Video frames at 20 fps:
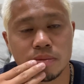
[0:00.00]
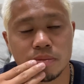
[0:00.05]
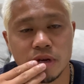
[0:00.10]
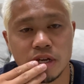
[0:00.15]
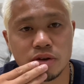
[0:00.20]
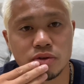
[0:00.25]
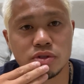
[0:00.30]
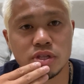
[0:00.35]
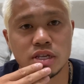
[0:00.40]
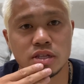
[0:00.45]
まあ、
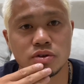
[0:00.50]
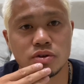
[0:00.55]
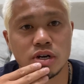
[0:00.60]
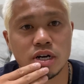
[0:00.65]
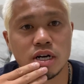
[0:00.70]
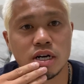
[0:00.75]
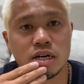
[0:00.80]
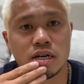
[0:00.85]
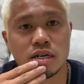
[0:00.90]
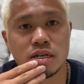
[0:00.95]
いろんな人
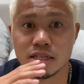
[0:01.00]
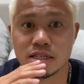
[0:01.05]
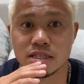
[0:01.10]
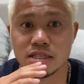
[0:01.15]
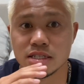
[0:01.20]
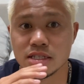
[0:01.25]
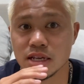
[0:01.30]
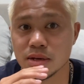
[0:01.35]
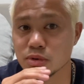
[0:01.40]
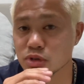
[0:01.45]
が
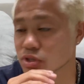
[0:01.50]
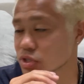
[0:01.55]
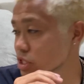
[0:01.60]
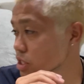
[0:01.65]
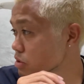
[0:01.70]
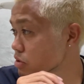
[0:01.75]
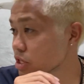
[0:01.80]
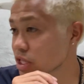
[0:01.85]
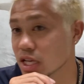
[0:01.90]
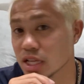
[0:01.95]
サポートし
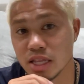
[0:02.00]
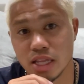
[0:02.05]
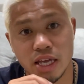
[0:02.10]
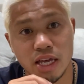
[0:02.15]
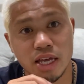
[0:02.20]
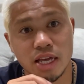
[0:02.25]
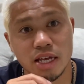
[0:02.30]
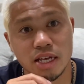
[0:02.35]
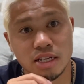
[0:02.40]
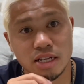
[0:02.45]
てくれたんで
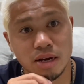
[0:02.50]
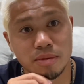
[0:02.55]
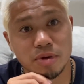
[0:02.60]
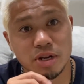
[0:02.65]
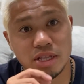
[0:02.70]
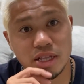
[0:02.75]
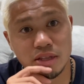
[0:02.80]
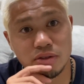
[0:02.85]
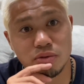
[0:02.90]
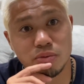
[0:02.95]
頑張
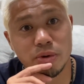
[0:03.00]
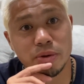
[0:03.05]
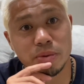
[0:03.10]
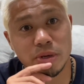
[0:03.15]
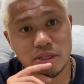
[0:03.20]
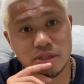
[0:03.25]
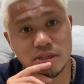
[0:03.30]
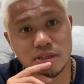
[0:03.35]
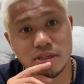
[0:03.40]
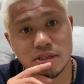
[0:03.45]
れたと思い
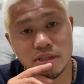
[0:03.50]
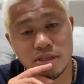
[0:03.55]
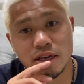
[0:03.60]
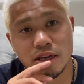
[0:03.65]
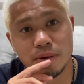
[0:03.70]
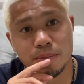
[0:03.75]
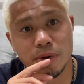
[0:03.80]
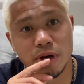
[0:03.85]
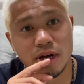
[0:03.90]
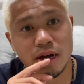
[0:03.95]
ます
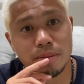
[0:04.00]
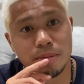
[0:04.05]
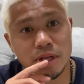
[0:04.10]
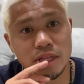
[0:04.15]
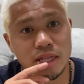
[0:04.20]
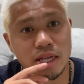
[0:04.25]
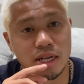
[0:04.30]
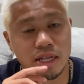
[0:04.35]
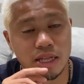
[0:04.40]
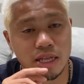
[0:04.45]
やっぱ頑張っ
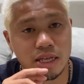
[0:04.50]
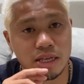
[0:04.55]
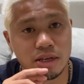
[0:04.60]
たらね